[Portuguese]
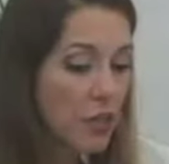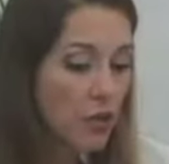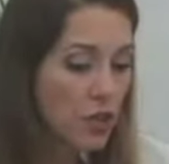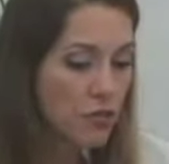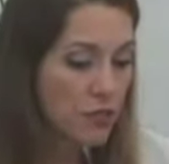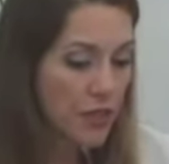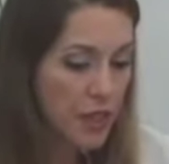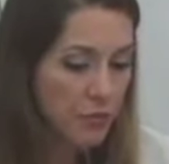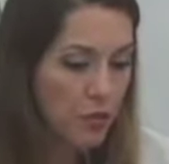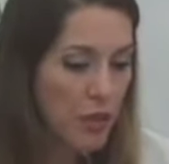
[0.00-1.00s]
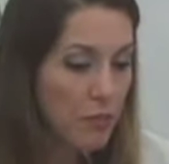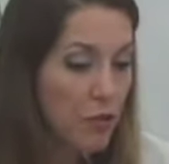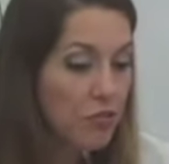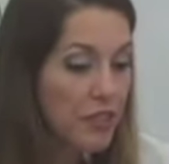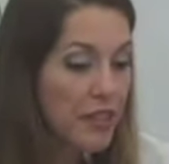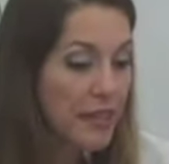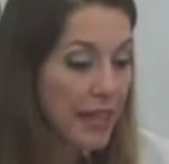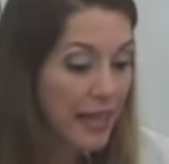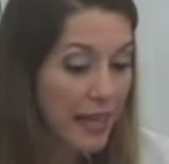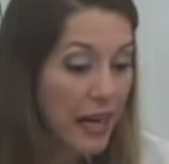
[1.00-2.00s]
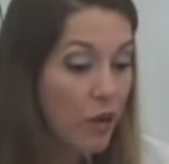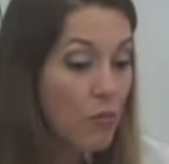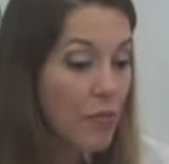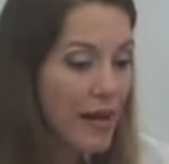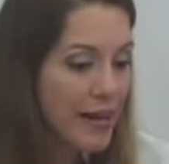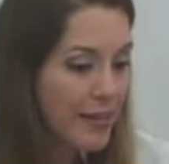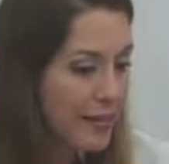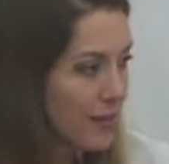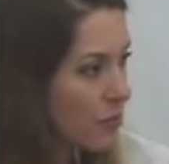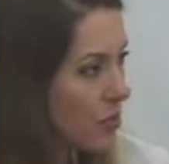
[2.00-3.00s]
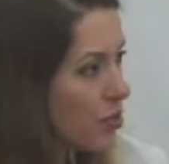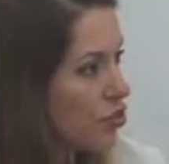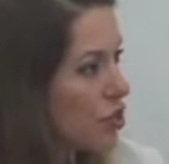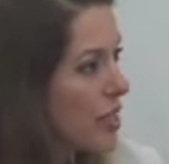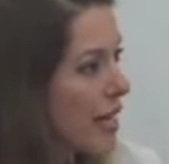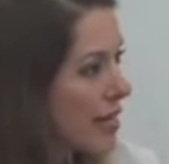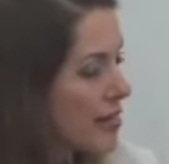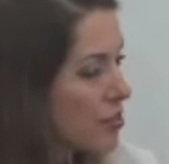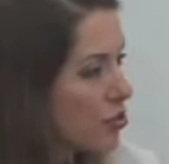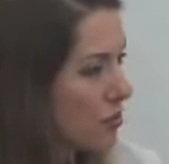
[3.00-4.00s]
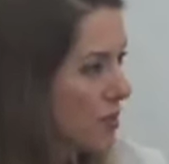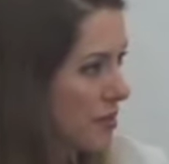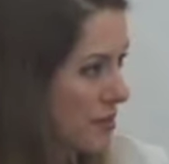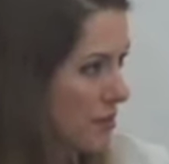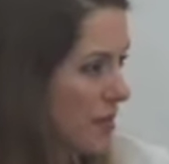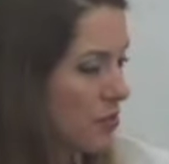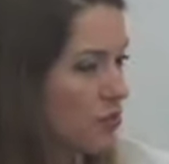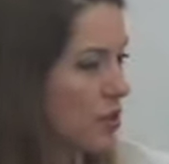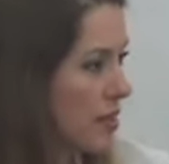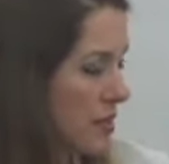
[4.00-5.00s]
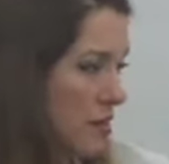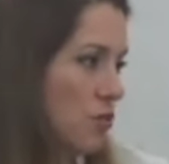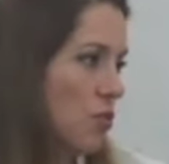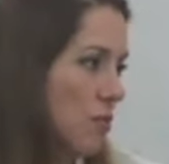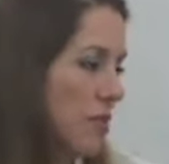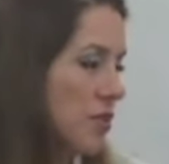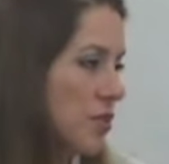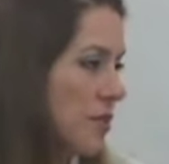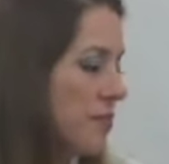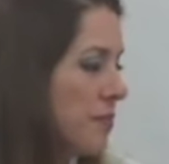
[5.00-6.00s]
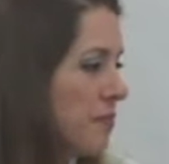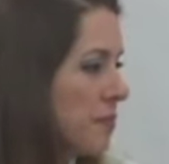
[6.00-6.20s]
é que nós vamos aproveitar ao máximo, destilar esses conhecimentos dessas obras?